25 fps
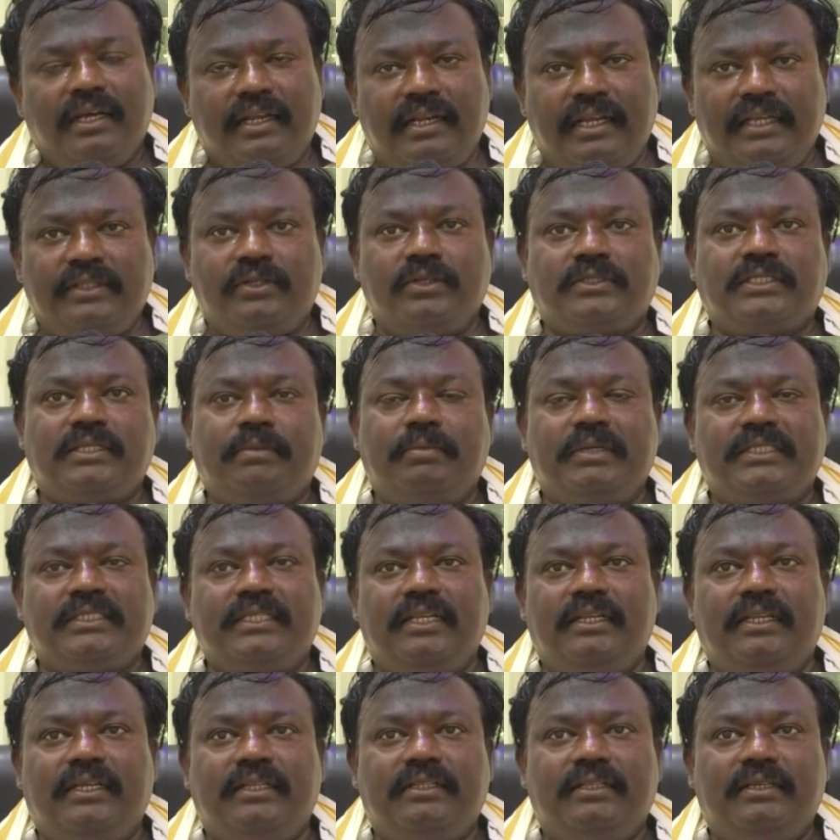రైతు
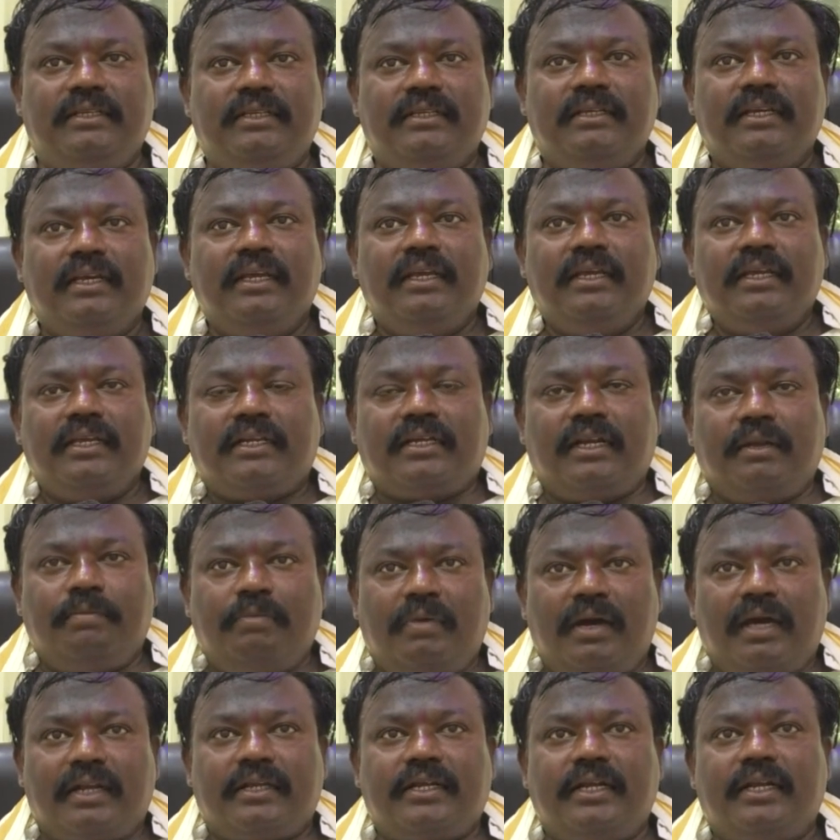సమస్యలేంది ఇక్కడ
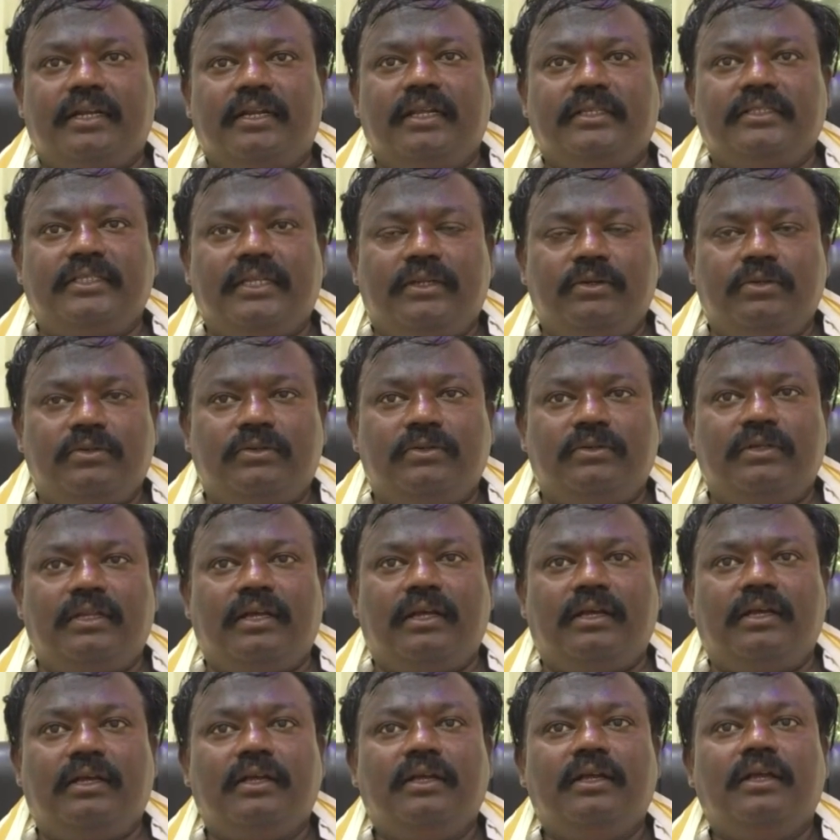మార్కెట్లో జరుగుతున్న
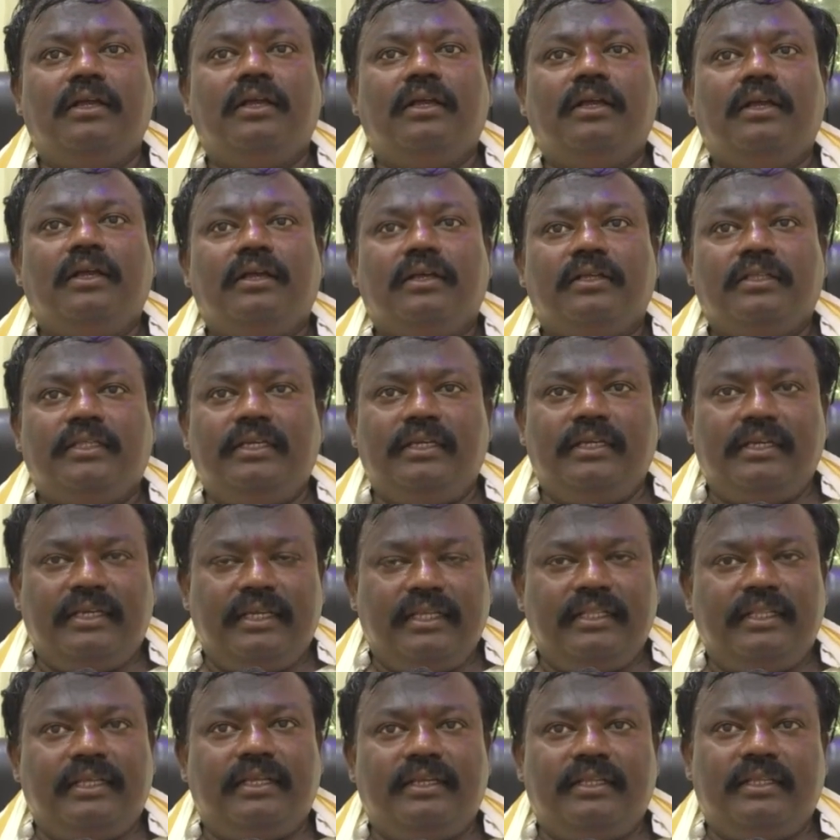
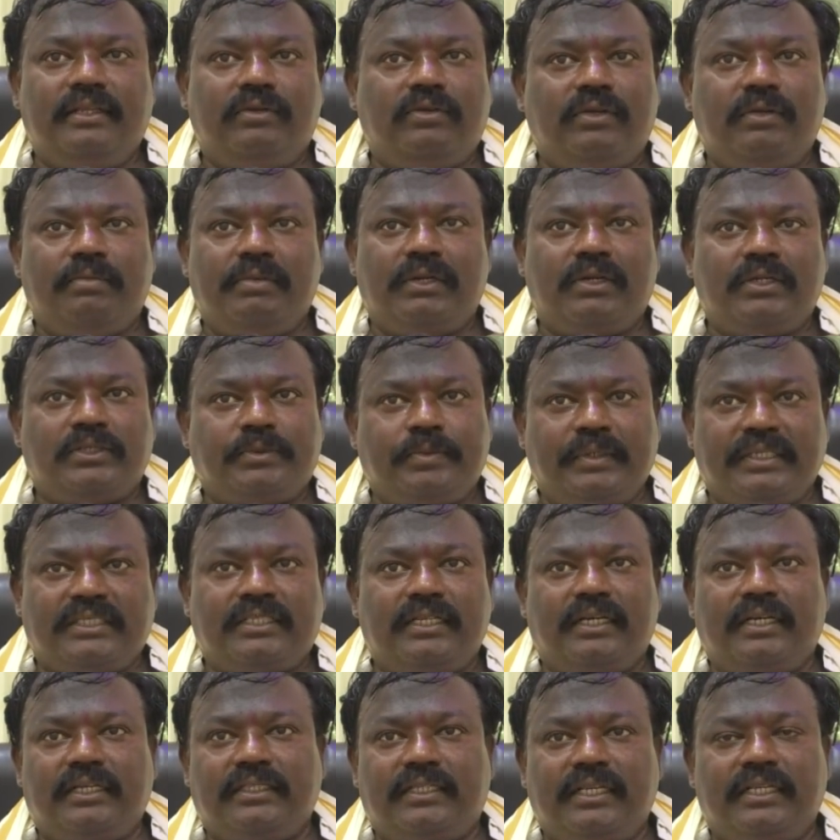ఏంది అనేది కూడా మాకు
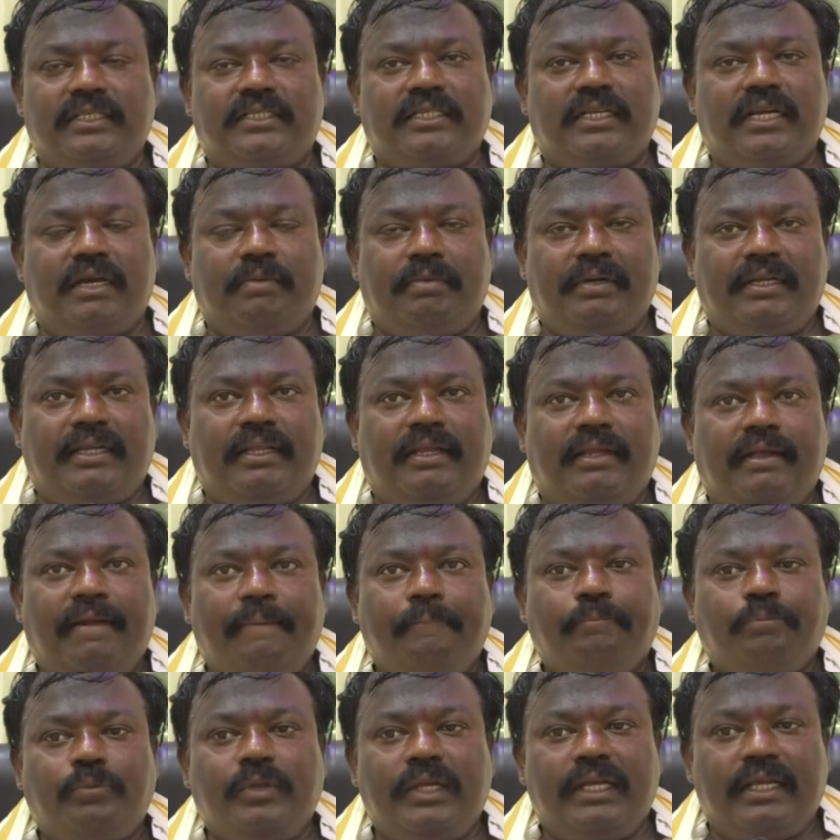స్పష్టంగా తెలుసు కాబట్టి
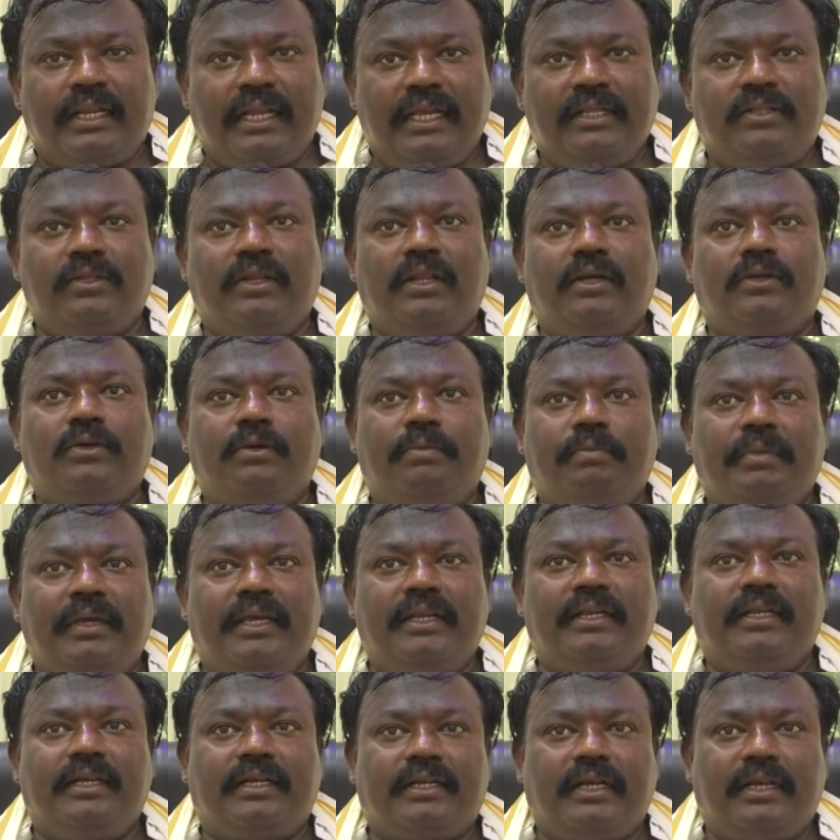రైతులకు
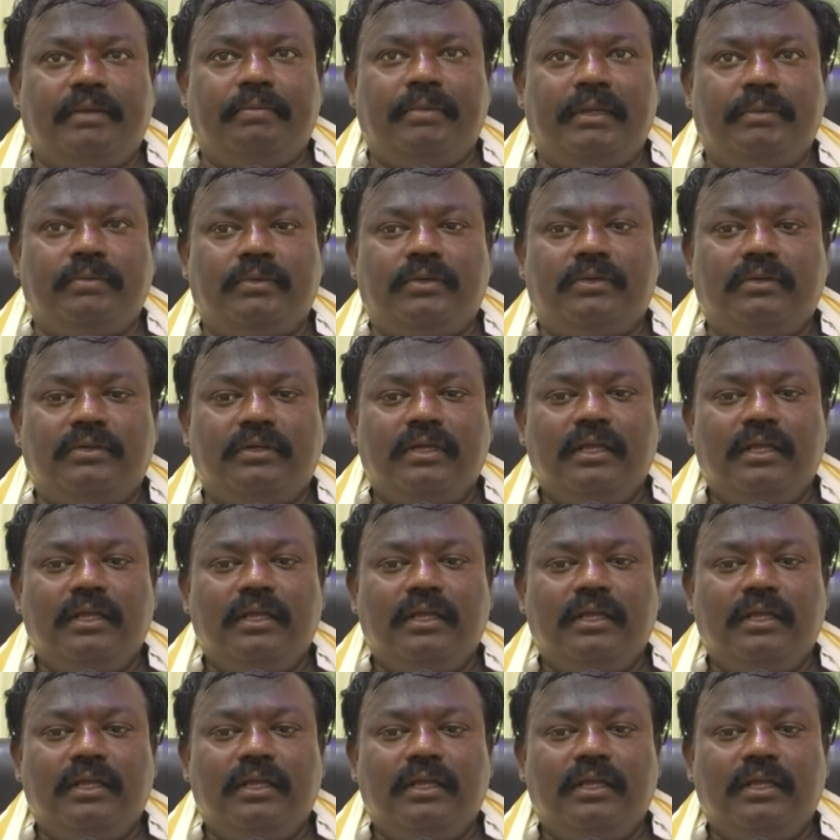మెయిన్ ఇక్కడ మేము